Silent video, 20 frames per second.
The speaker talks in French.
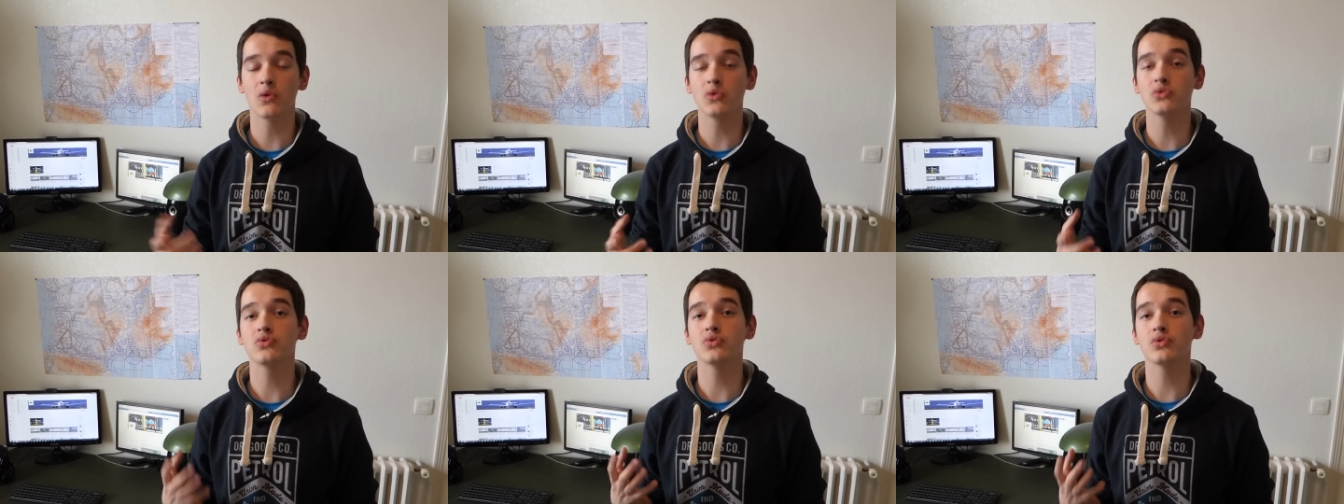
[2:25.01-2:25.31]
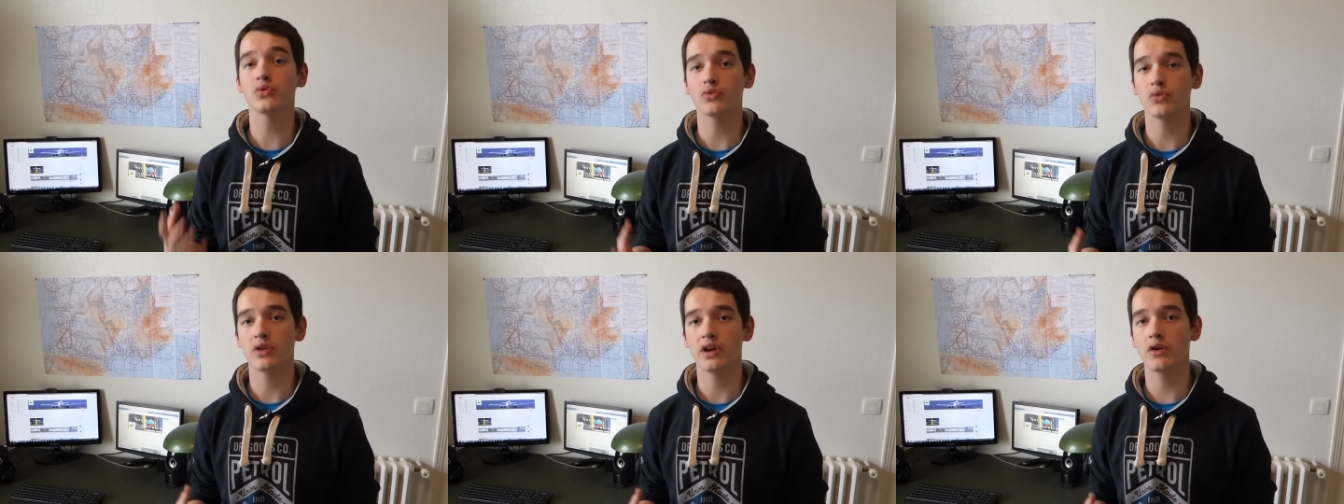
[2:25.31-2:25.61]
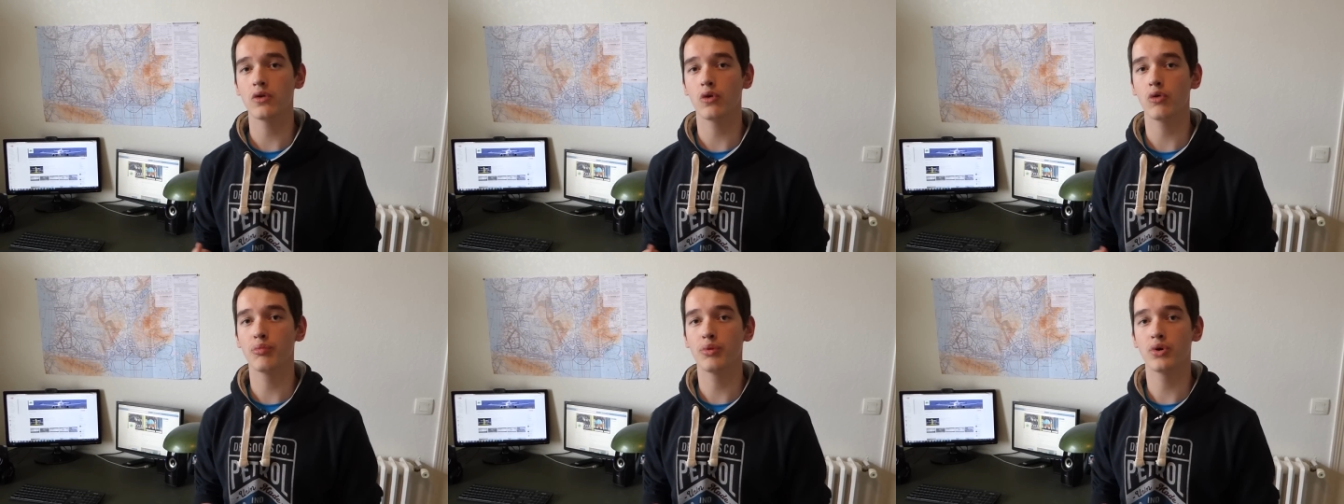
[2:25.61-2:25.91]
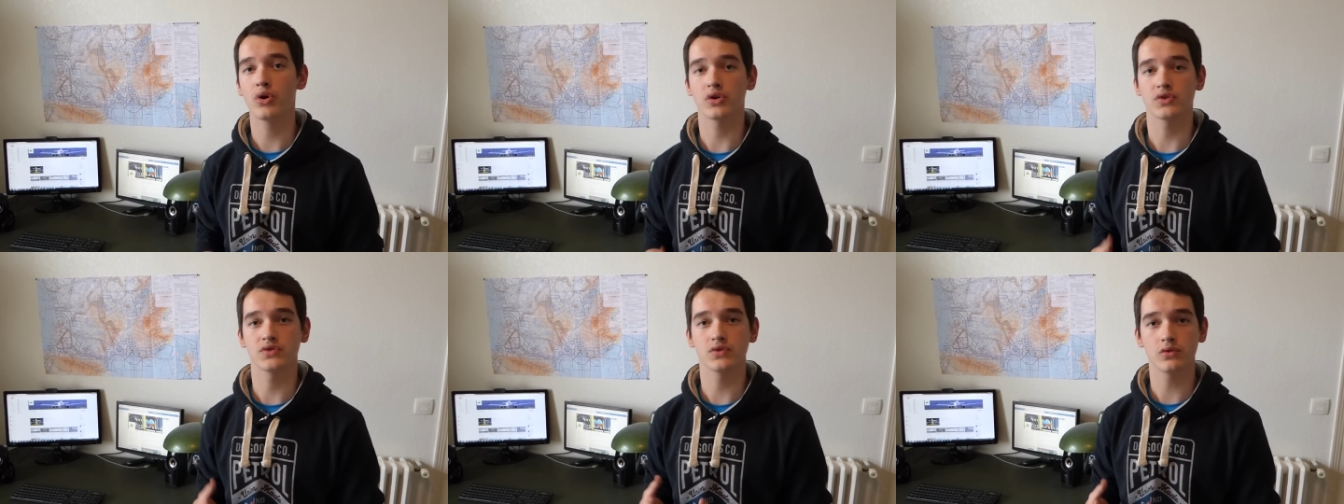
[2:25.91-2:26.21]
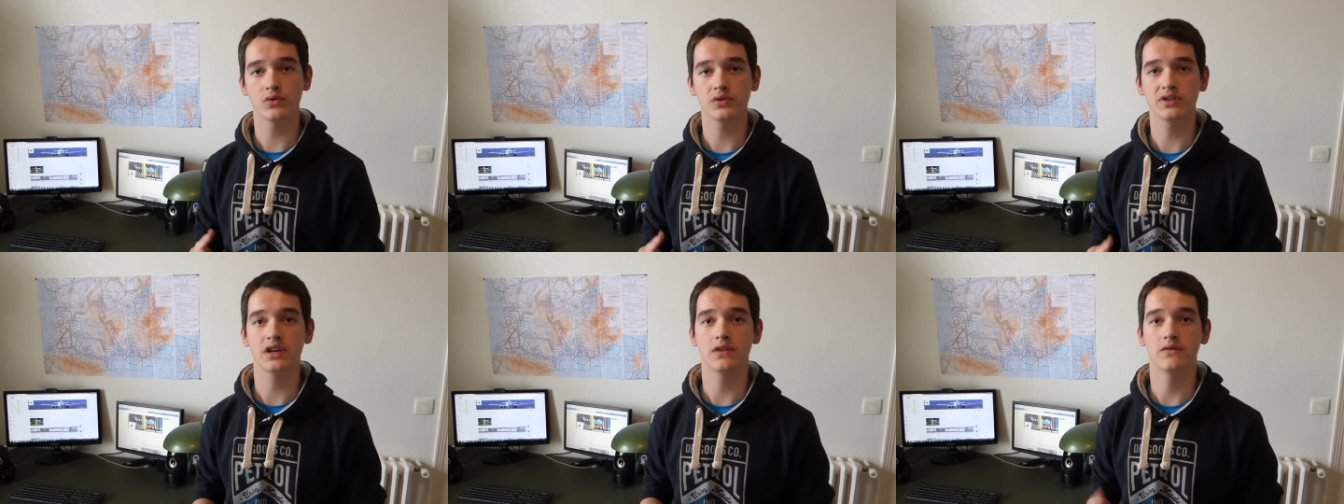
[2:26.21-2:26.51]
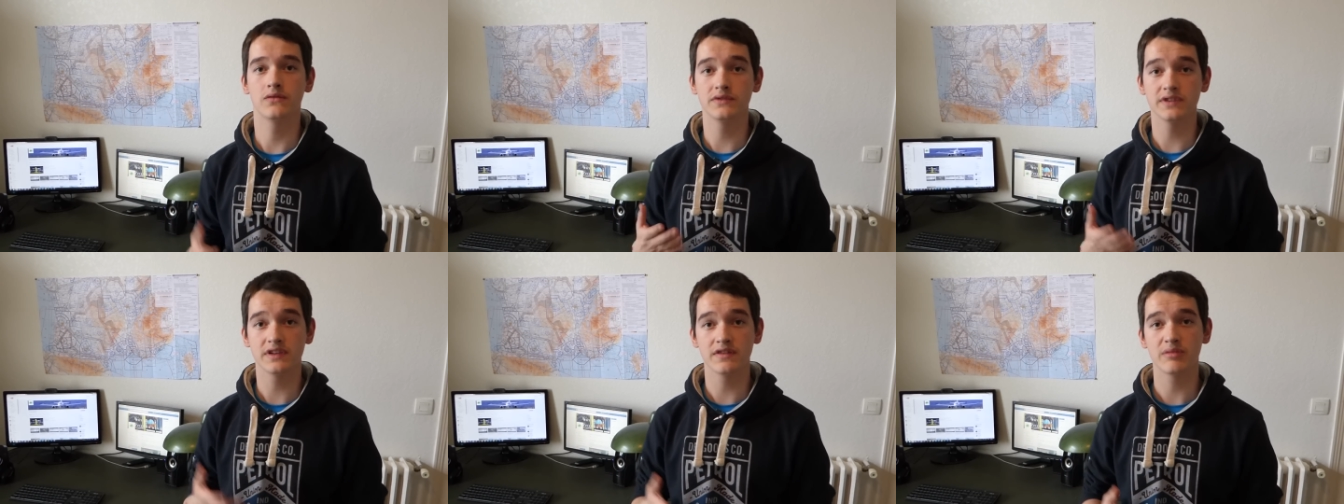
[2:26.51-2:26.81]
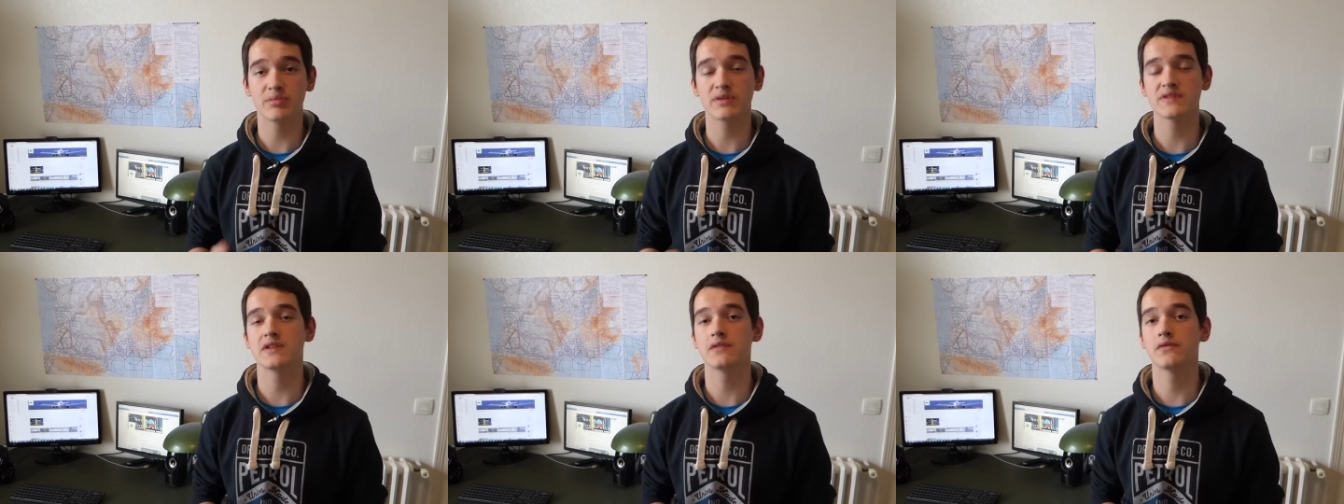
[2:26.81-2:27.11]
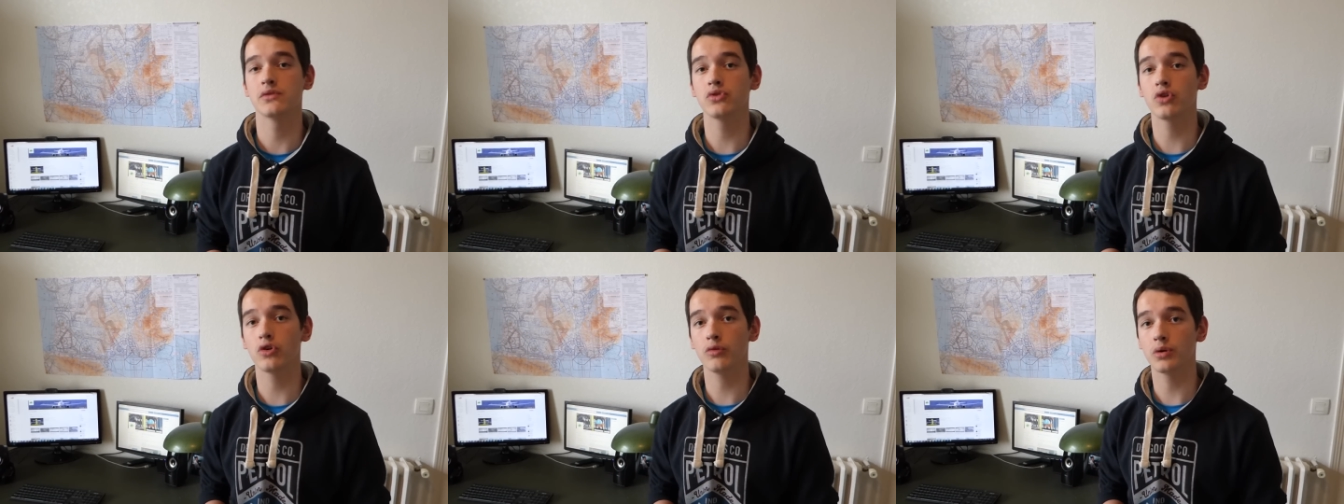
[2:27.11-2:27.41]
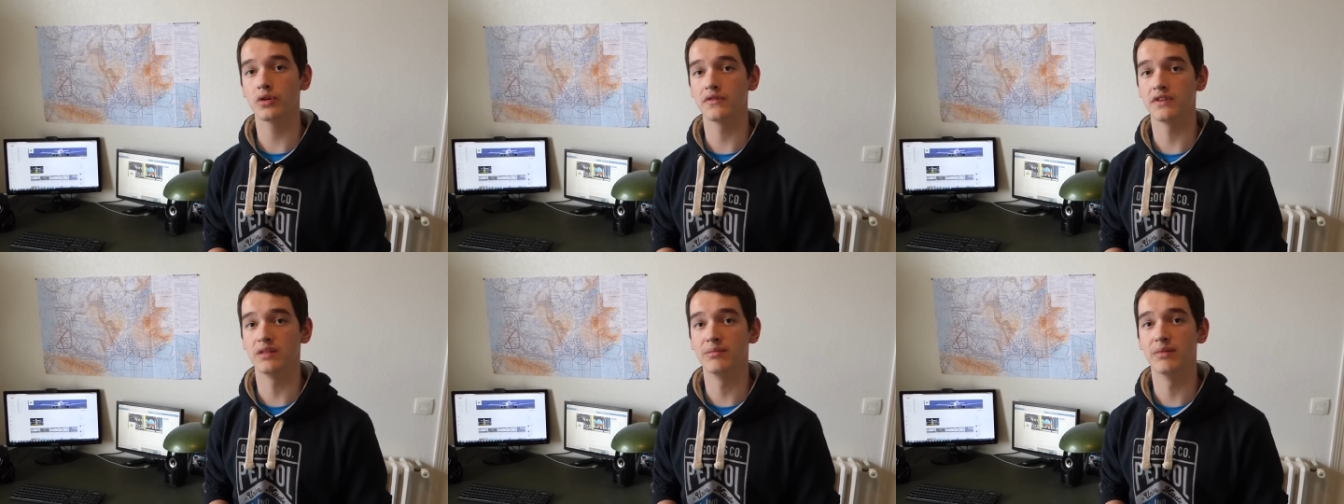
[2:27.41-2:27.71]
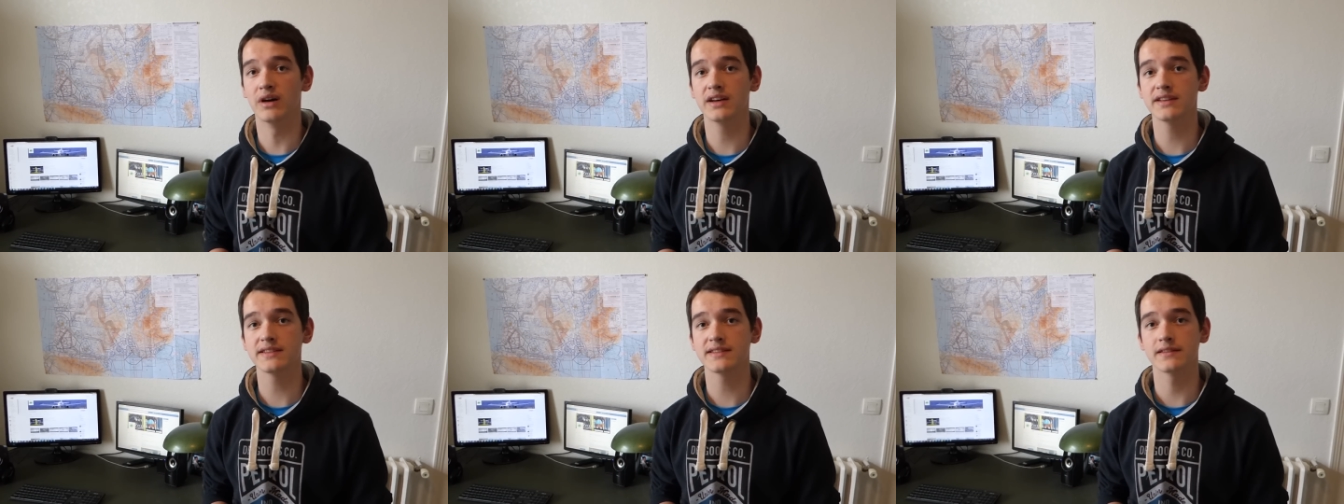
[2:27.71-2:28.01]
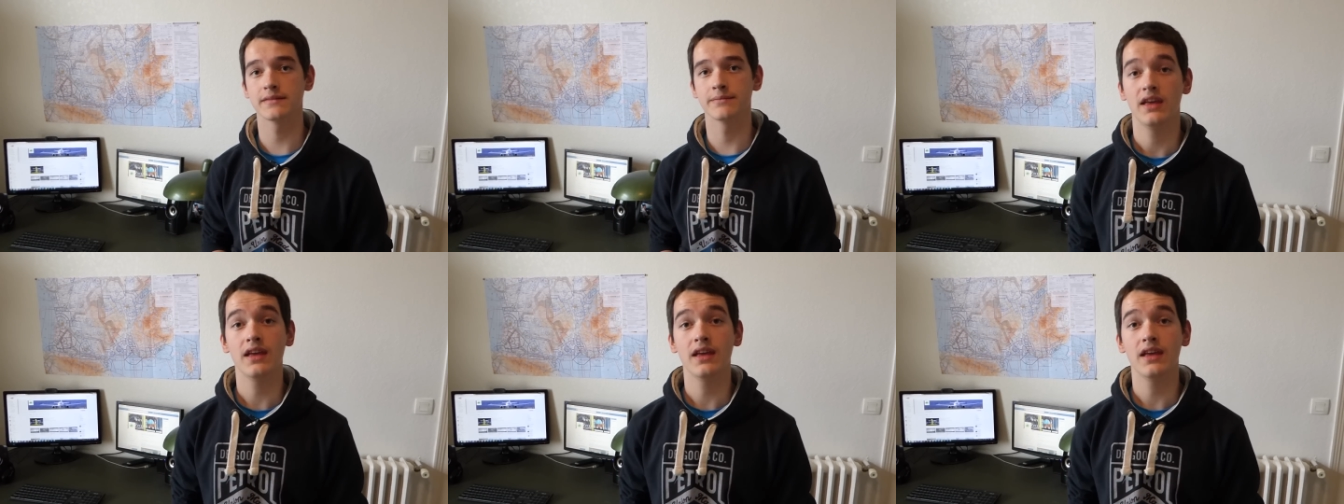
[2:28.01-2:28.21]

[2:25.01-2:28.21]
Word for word: autour de l'aéroport sur lequel vous avez passé votre brevet de base